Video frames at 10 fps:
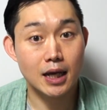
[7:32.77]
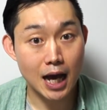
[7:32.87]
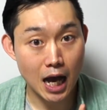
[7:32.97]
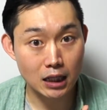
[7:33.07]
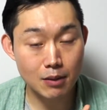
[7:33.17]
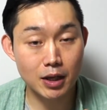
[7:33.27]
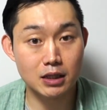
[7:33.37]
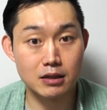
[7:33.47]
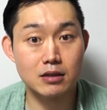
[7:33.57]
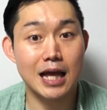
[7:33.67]
하나만
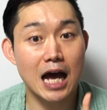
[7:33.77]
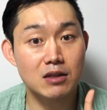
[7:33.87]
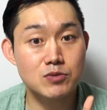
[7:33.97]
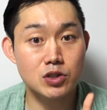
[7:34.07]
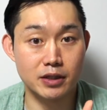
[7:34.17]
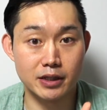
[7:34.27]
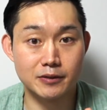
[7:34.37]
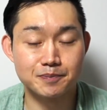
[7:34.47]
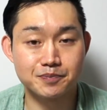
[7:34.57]
있는 한음절이에요.